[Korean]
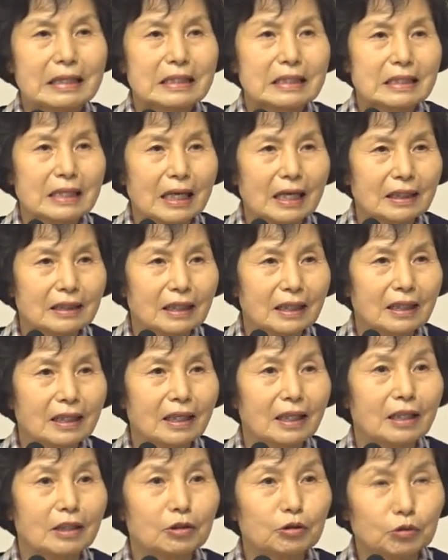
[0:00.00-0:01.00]

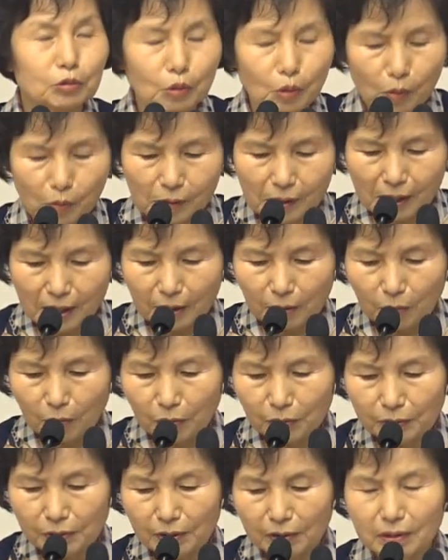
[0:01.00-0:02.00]
사단의 유혹과
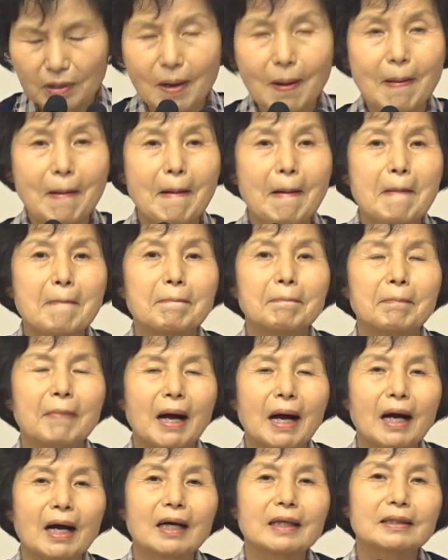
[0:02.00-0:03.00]
공격을
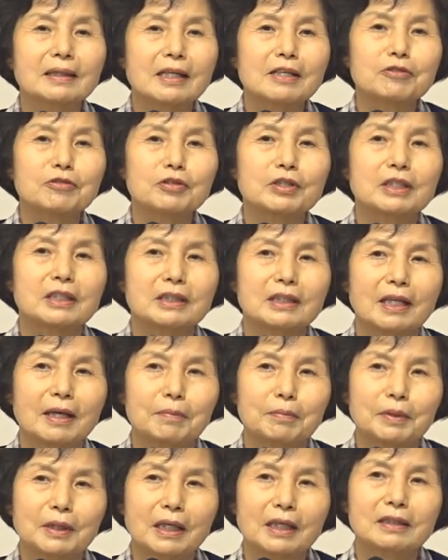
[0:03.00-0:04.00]
막아낼 수 있기
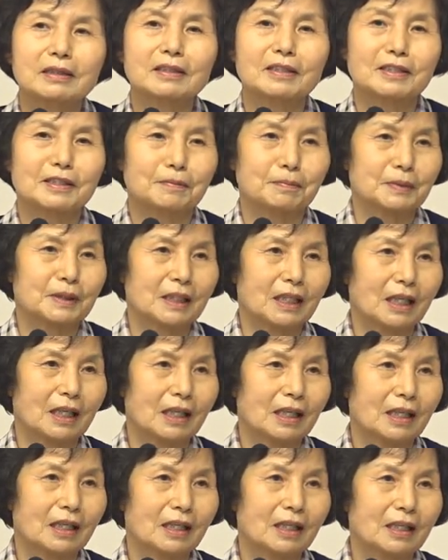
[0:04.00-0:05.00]
때문에 그렇습니다.
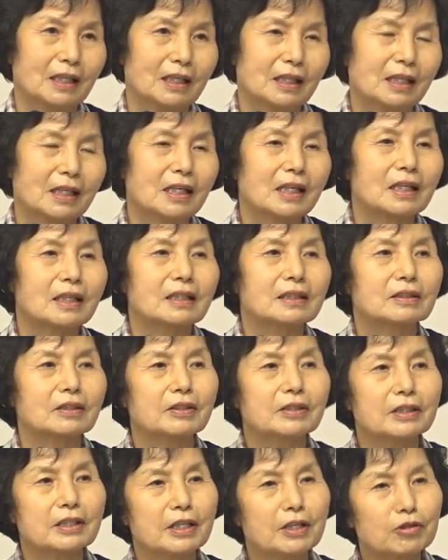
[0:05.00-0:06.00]

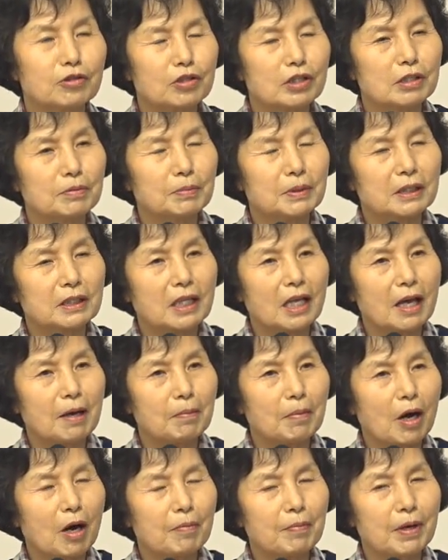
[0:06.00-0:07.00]
그래서 예수님을 내
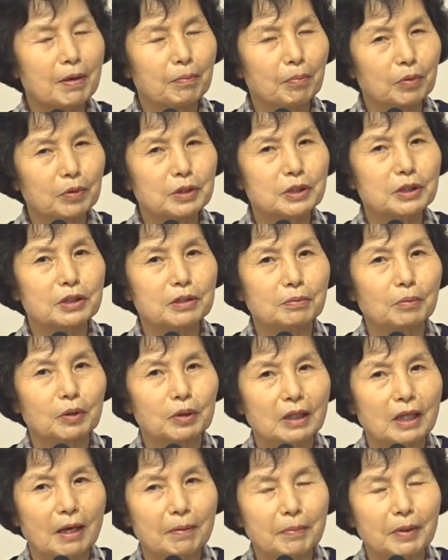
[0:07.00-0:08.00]
마음에 모시지
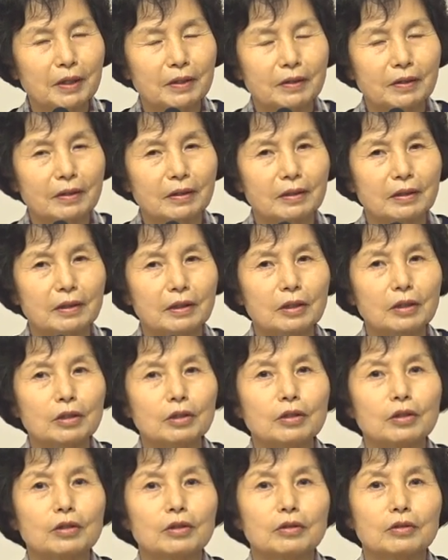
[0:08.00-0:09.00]
못하면
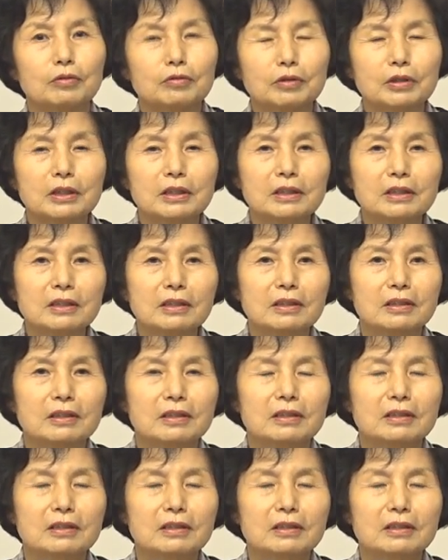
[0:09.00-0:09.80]
우리는